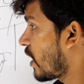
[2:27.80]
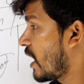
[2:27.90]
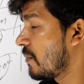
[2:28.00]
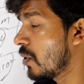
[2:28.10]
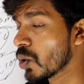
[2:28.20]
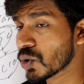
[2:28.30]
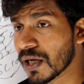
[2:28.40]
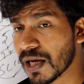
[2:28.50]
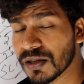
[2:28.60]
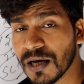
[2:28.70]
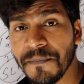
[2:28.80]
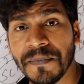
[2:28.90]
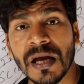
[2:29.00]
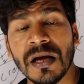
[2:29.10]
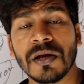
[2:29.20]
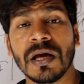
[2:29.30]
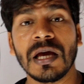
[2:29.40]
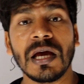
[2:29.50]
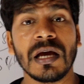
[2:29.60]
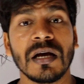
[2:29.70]
वाले में होता क्या था
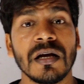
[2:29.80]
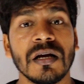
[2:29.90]
कि